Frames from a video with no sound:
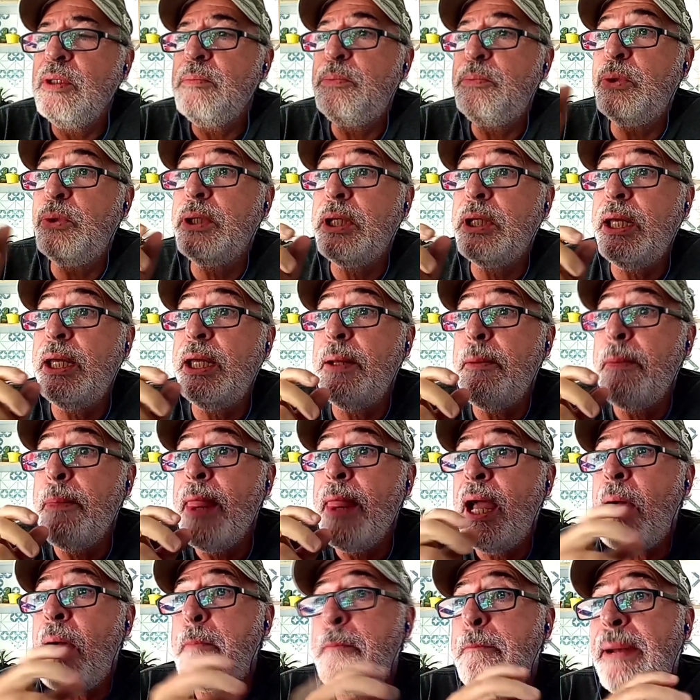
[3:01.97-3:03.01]
porque
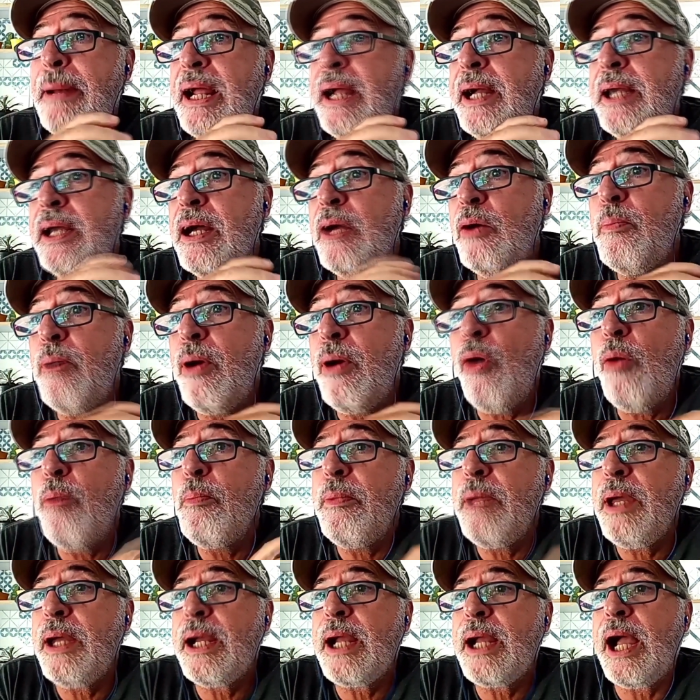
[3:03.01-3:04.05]
a praia é o maior
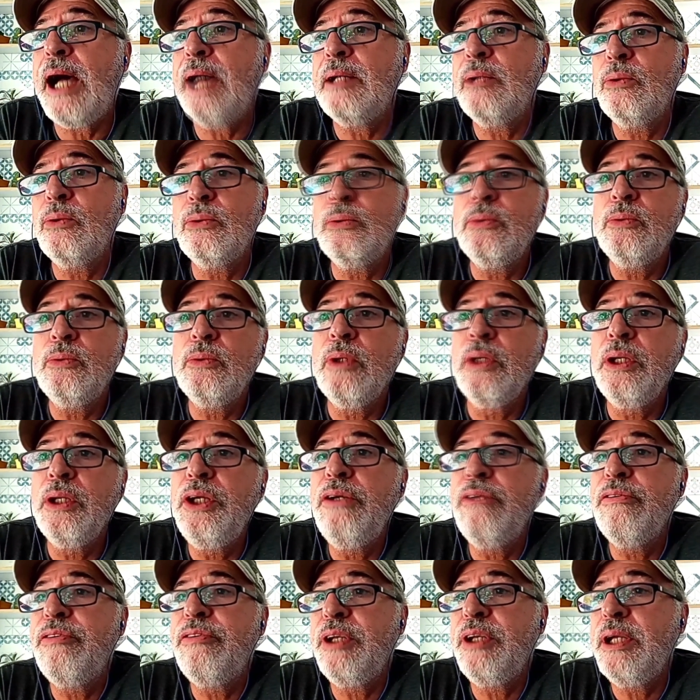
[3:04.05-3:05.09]
mercado
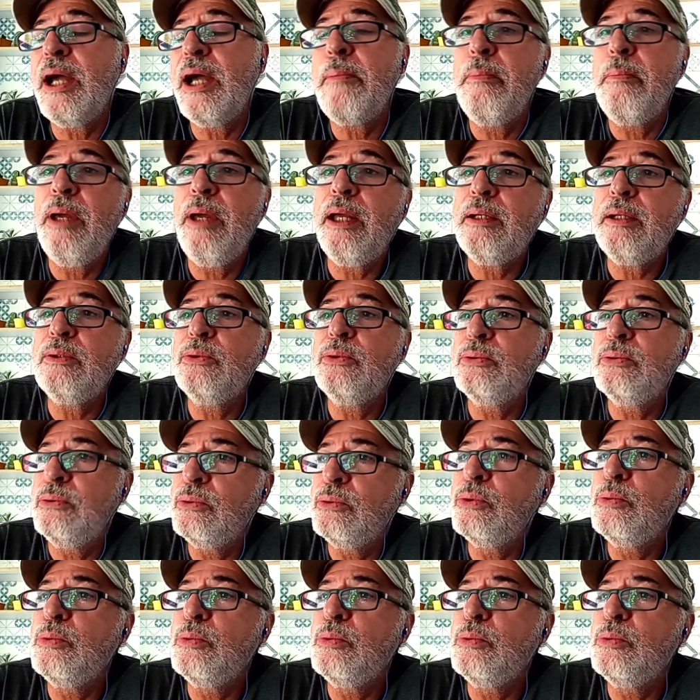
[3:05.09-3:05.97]
livre e aberto do